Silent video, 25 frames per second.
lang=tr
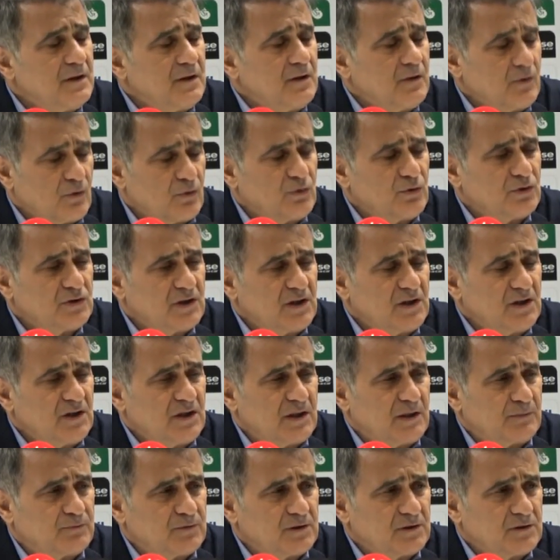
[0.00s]
Onu da iyi
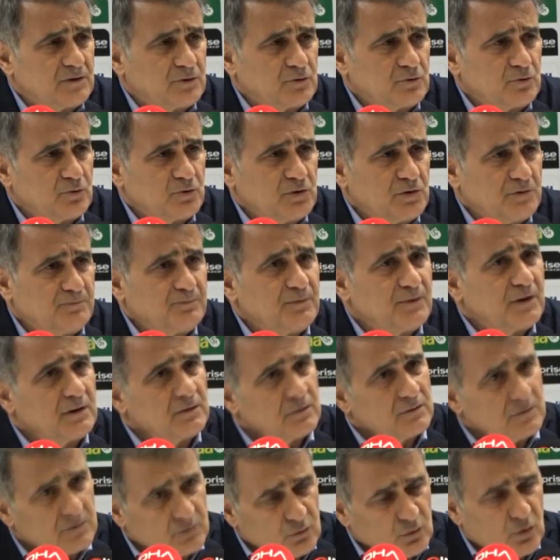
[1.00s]
yaptığını düşünüyorum.
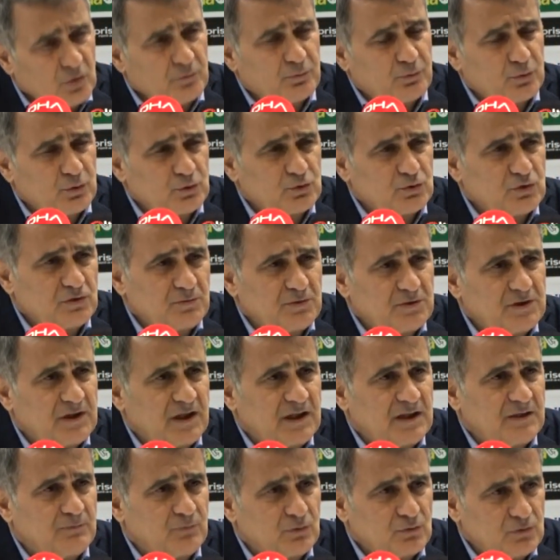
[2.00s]
E, gol pozisyonu bir
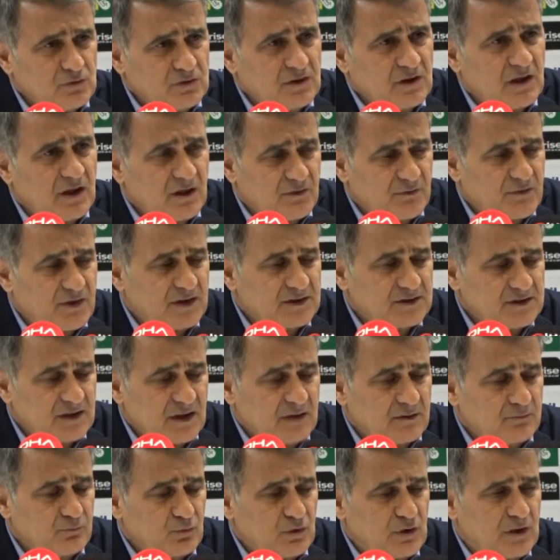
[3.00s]
tane buldu. Daha
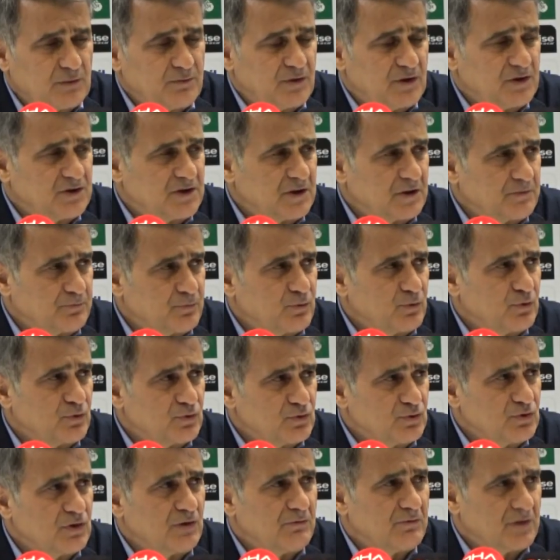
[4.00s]
fazla bulabilecek bir
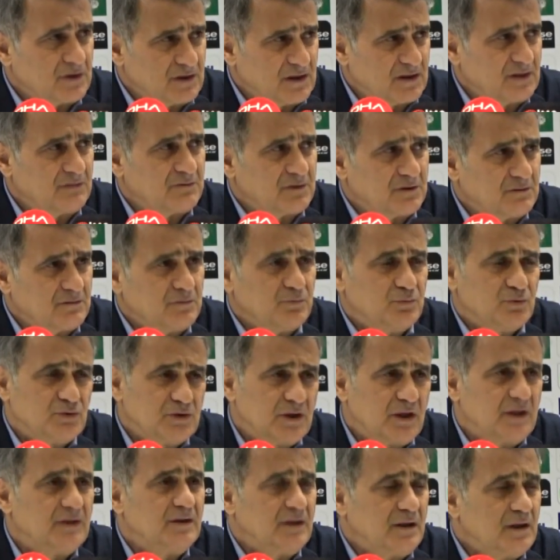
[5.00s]
oyuncu ama dediğim gibi
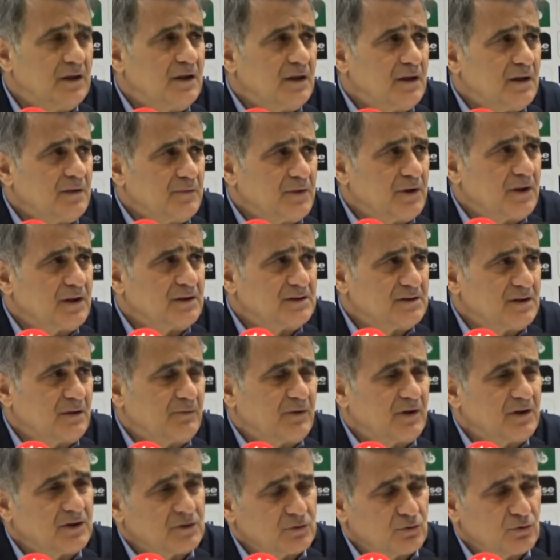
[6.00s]
bunlar biraz
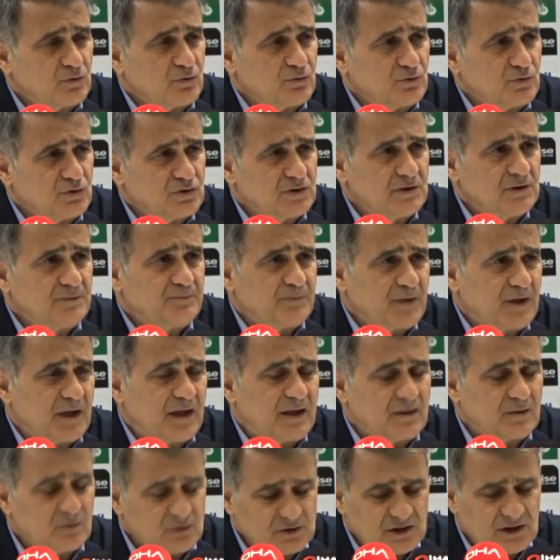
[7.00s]
zaman istiyor onun için.
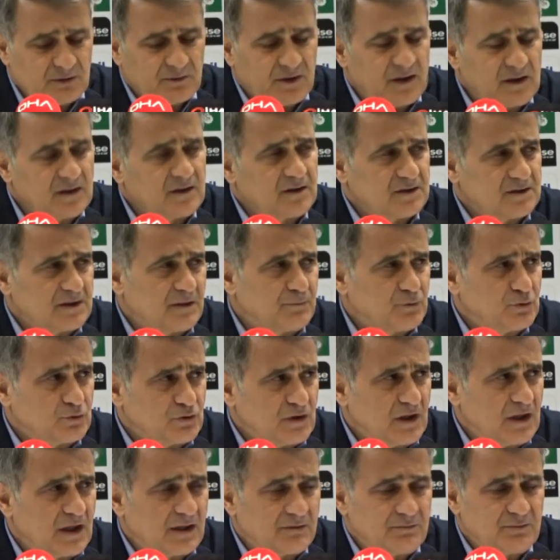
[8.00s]
Yani o zamanı kısa bir
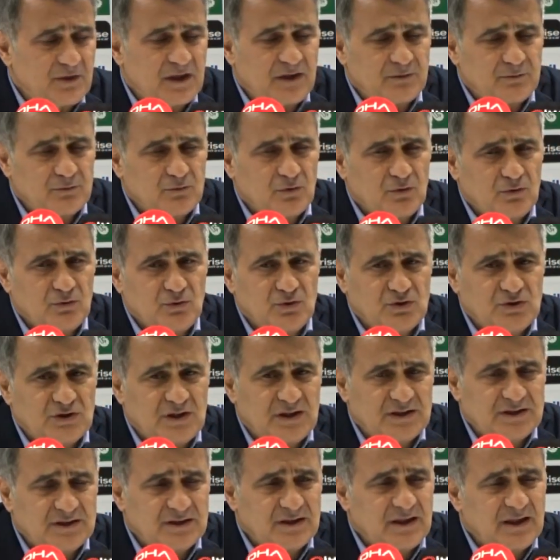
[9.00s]
süre yani bir hafta on gün
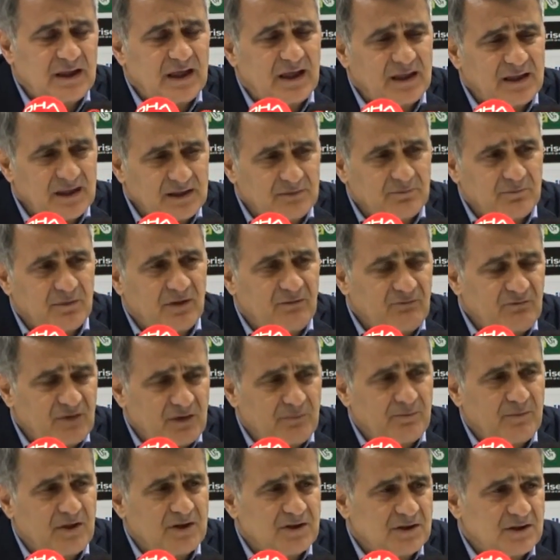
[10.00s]
içerisinde yani idman ve
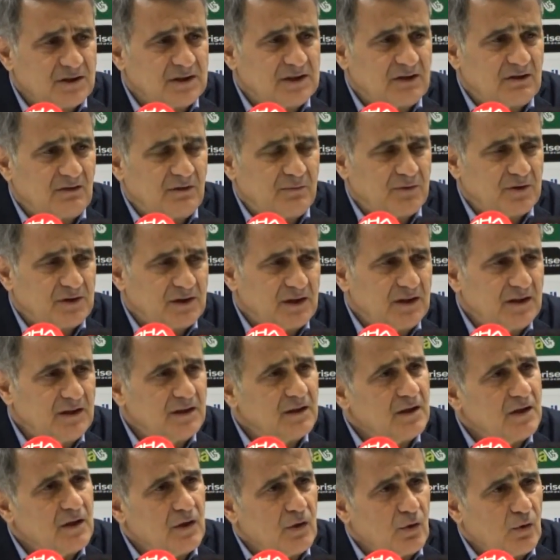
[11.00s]
maç devam ederek
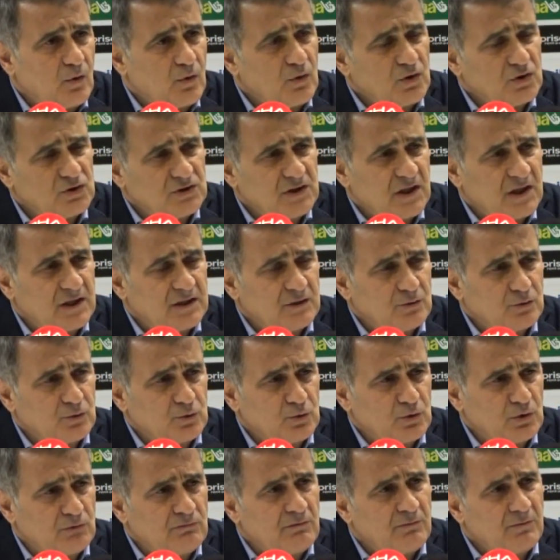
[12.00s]
olacağını düşünüyorum.